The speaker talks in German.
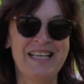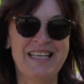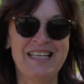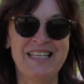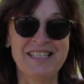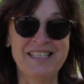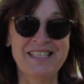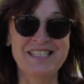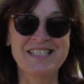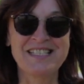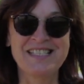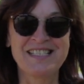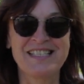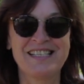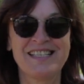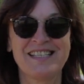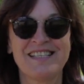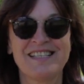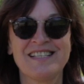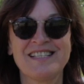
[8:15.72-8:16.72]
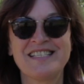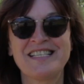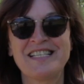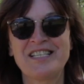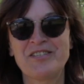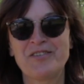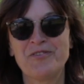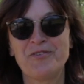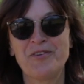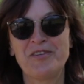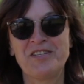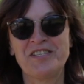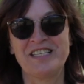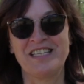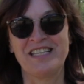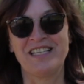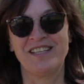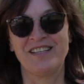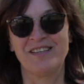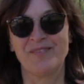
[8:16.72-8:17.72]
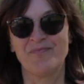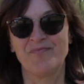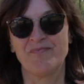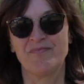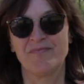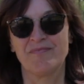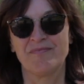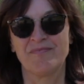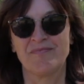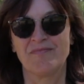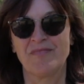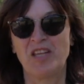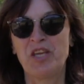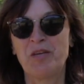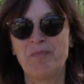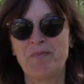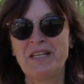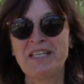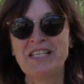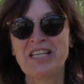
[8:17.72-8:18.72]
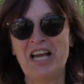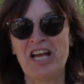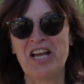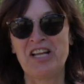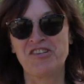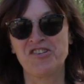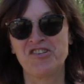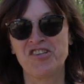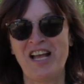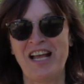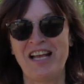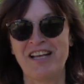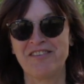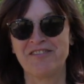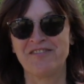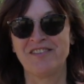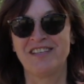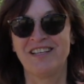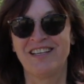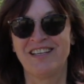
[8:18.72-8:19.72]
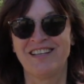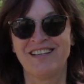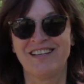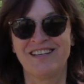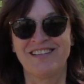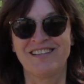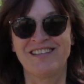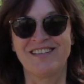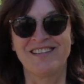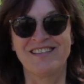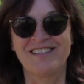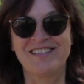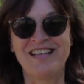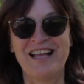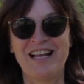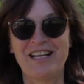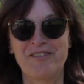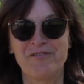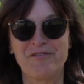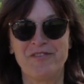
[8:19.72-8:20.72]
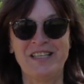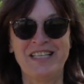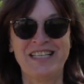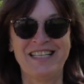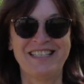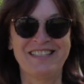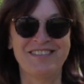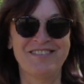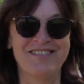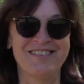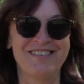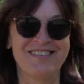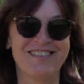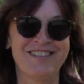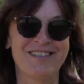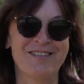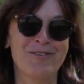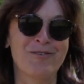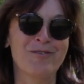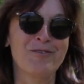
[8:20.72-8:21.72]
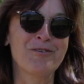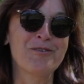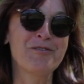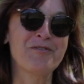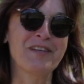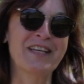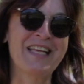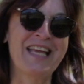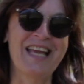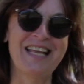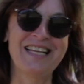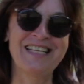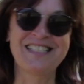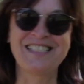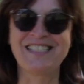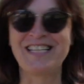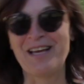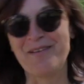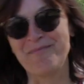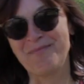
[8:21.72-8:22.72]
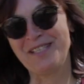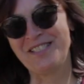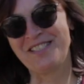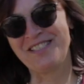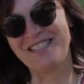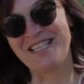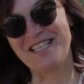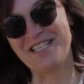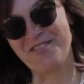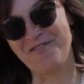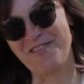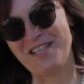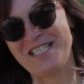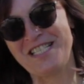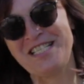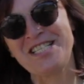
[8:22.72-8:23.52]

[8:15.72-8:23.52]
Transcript: Hirten sind nötig. Ich bin kein Schaf, sagen viele und verkennen damit das, was